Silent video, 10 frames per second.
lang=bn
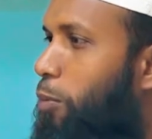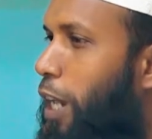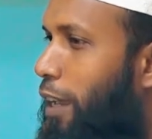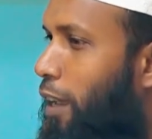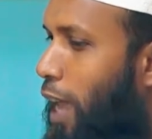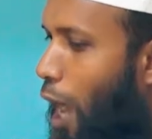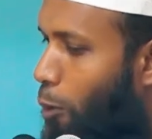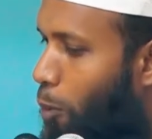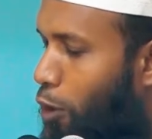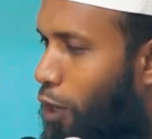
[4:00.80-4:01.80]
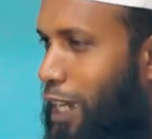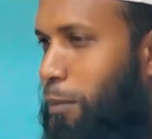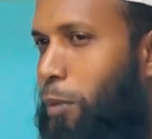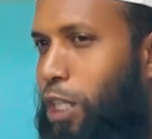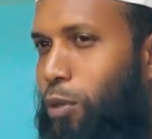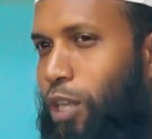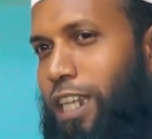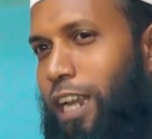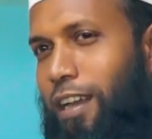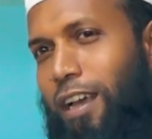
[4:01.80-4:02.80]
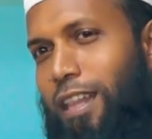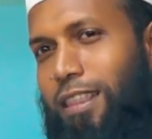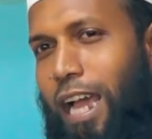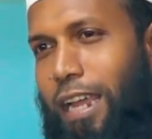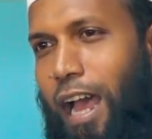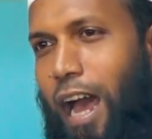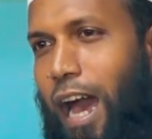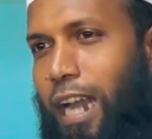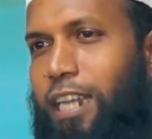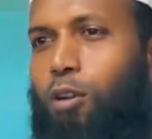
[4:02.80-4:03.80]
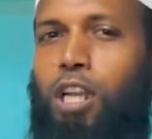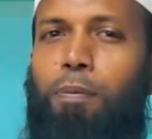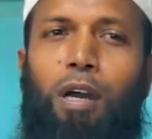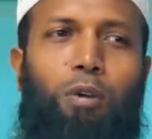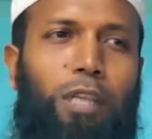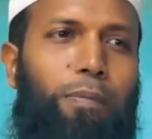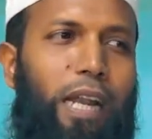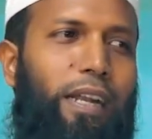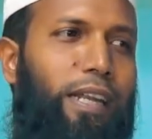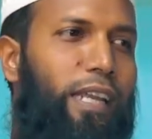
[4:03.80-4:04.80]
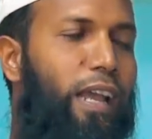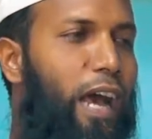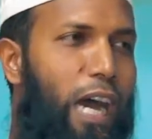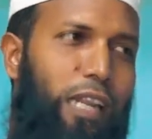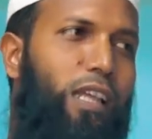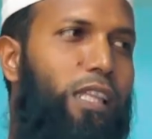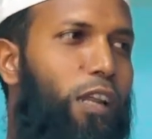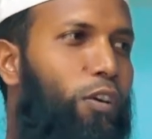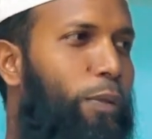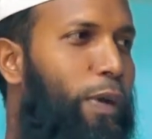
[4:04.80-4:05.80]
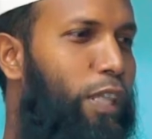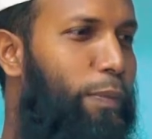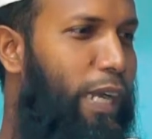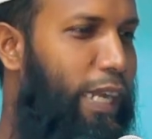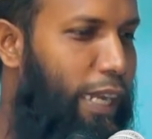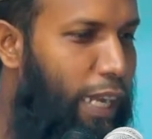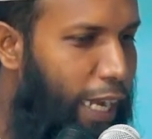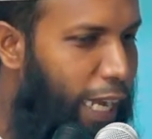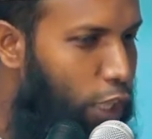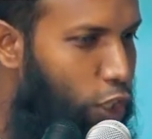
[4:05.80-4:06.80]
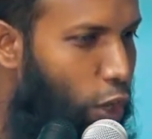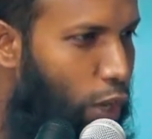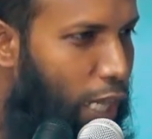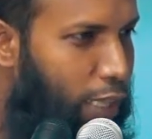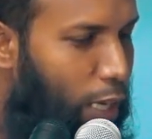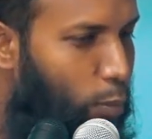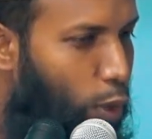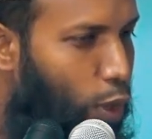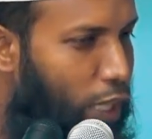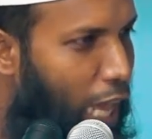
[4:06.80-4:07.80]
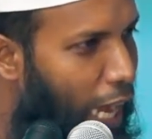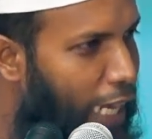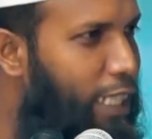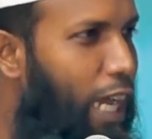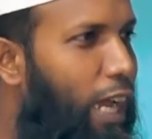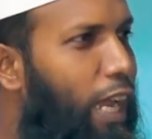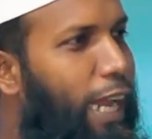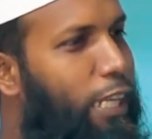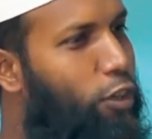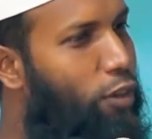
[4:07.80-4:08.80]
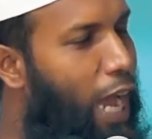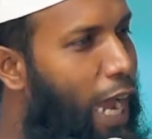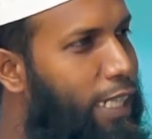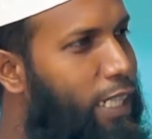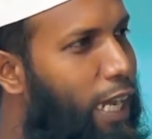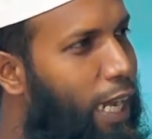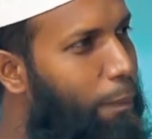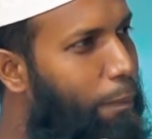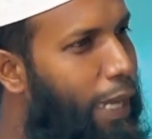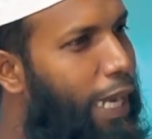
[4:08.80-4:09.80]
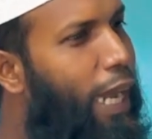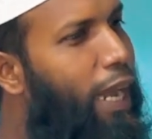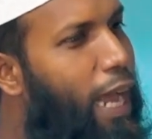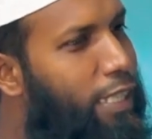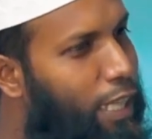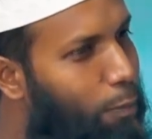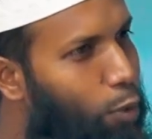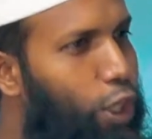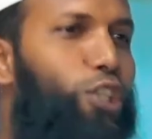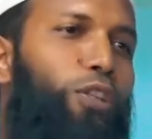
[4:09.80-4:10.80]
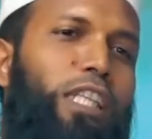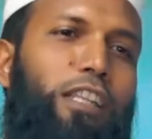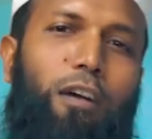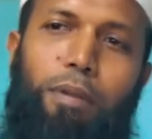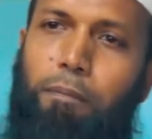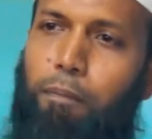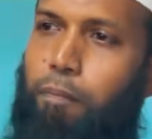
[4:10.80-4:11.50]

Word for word: সময় আবু বকর ইমামতি করেছিলেন তাই আলী খলিফা হতে পারেননি আলী রাজুল্লাহ খলিফা হতে পারেননি এর চক্রান্তের মূল হতা আয়েশা এজন্য আয়েশাকে মেরে আজকে প্রতিশোধ নিতে হবে